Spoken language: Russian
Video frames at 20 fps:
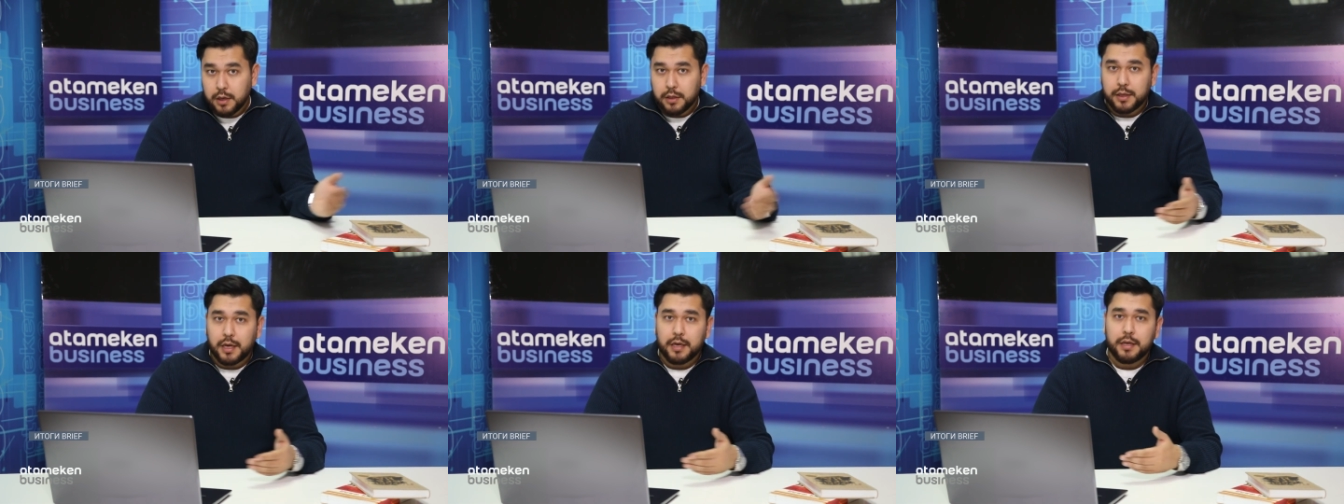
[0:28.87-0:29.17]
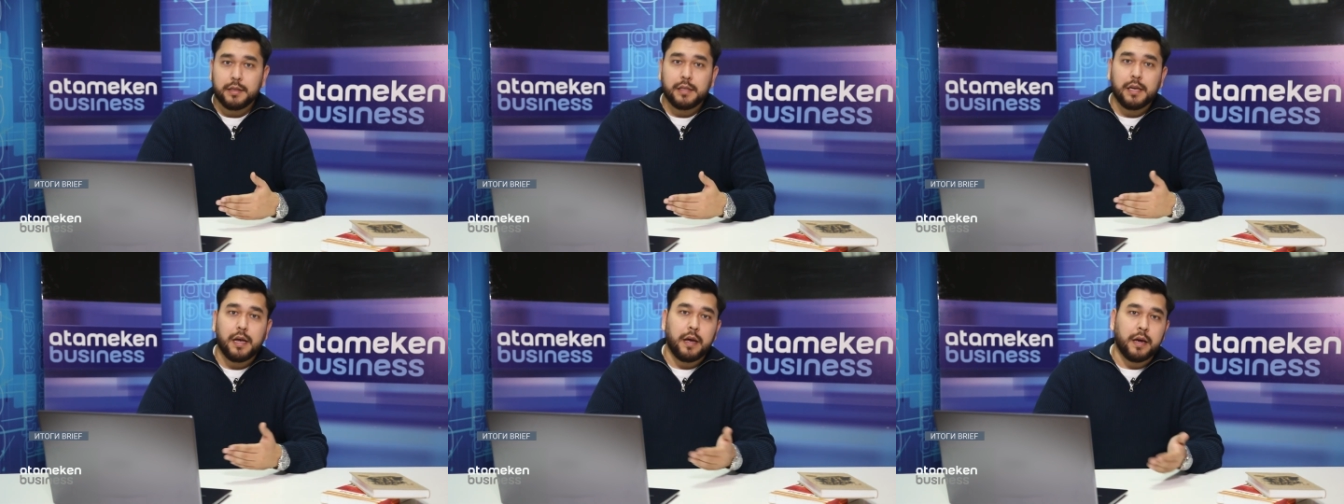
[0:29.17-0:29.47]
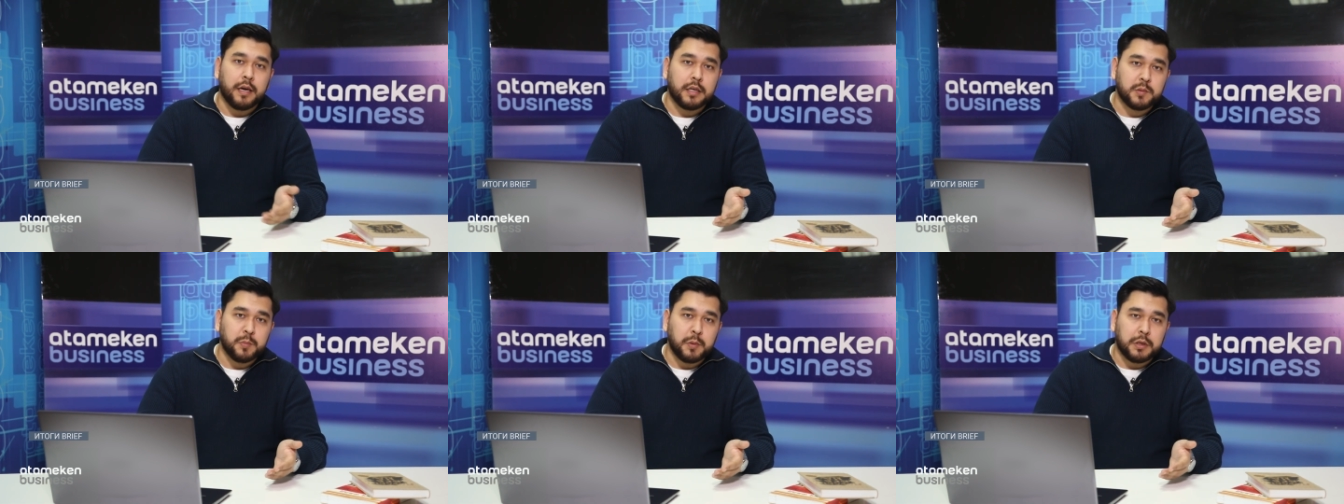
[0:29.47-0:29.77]
так и для
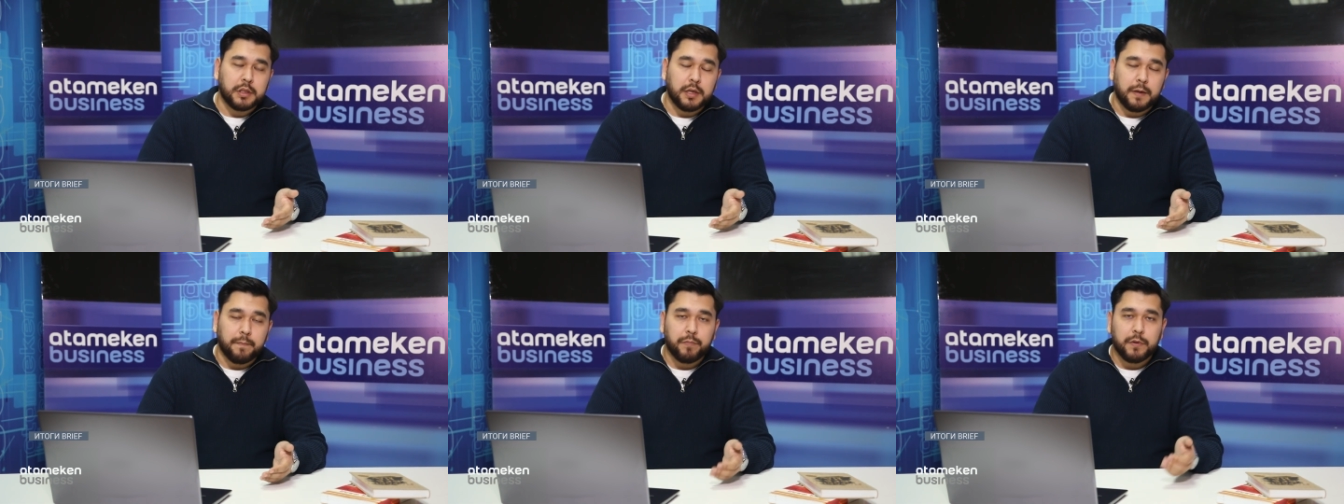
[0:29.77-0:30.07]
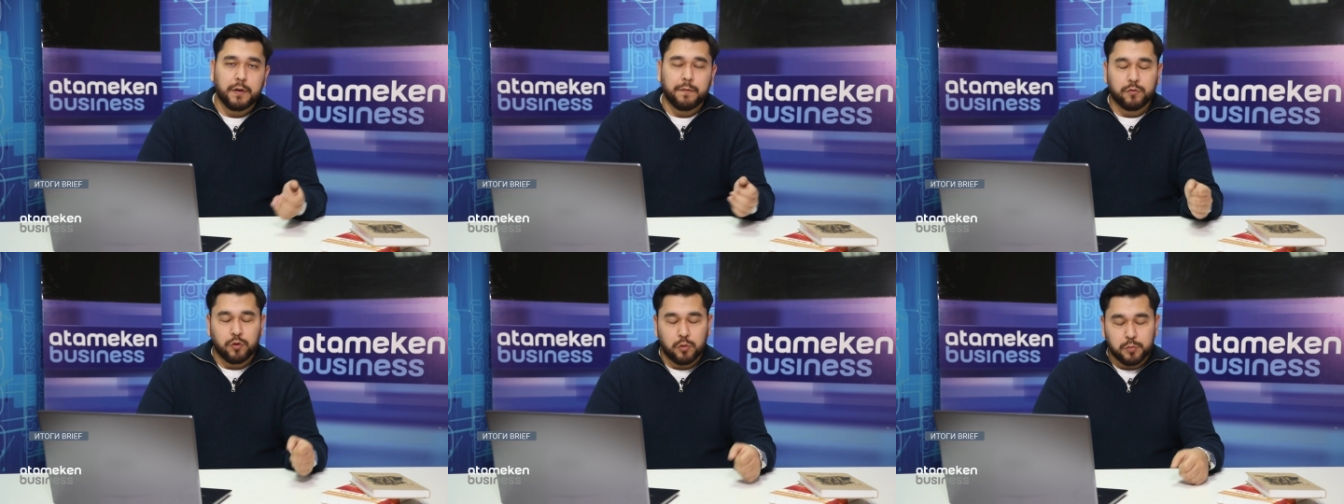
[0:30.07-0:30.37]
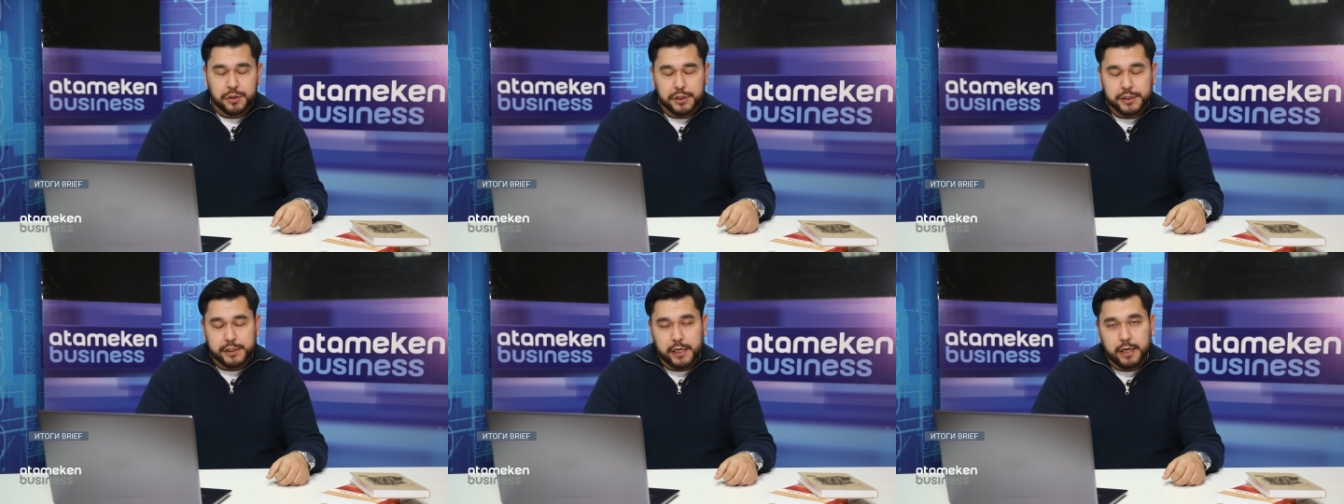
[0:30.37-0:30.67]
экспорта, в том
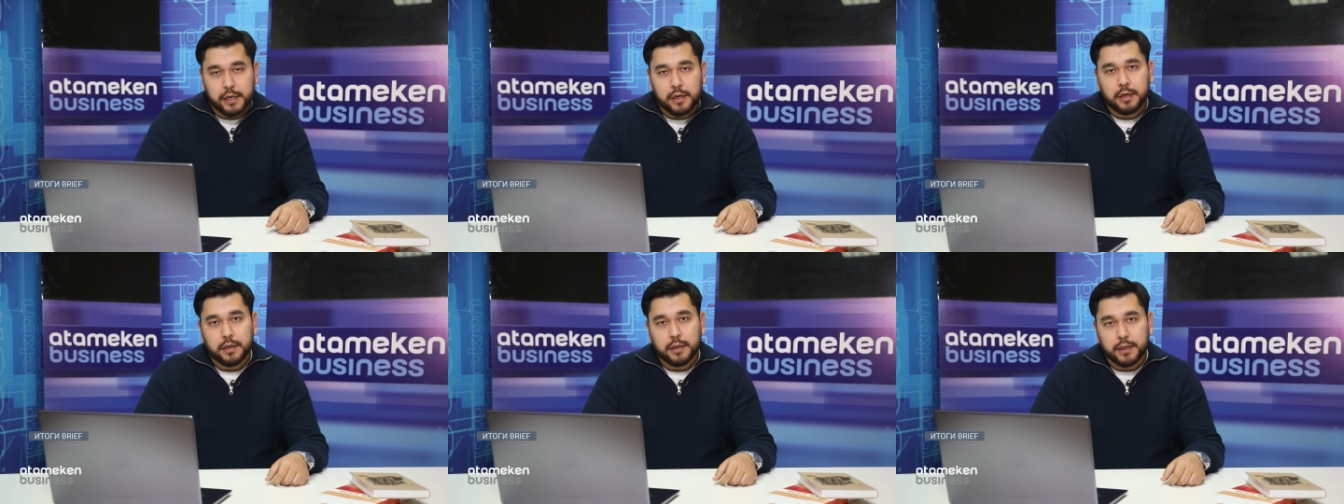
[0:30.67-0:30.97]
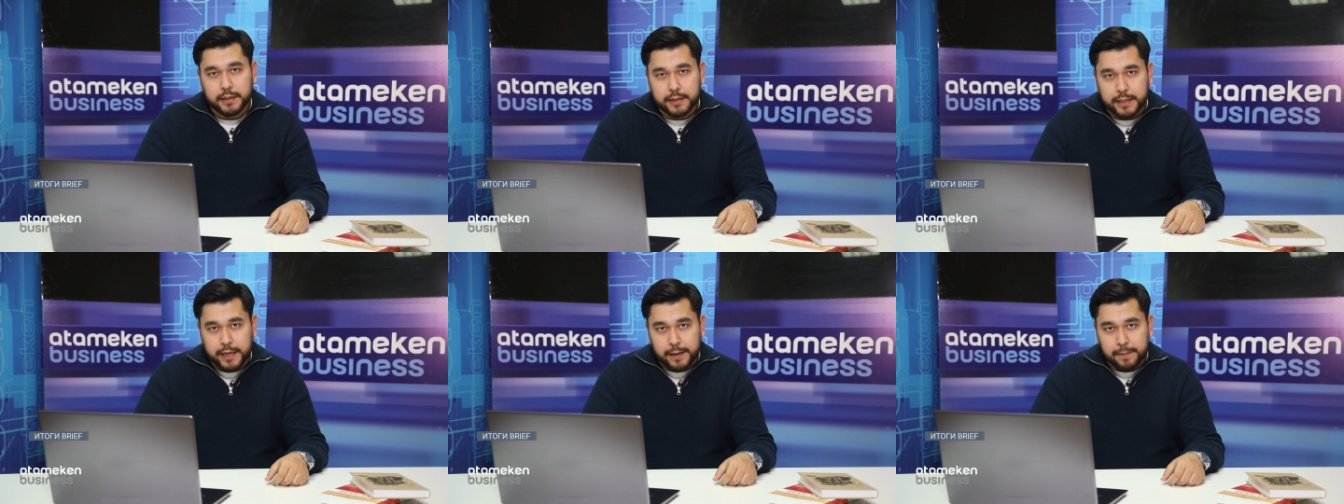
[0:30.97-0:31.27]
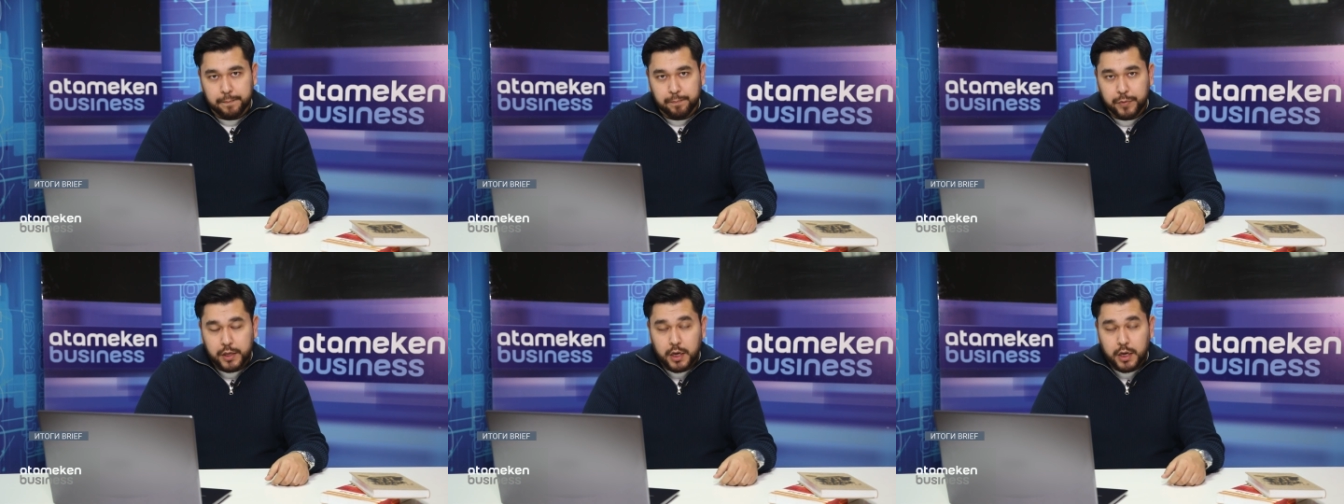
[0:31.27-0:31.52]
числе Китай.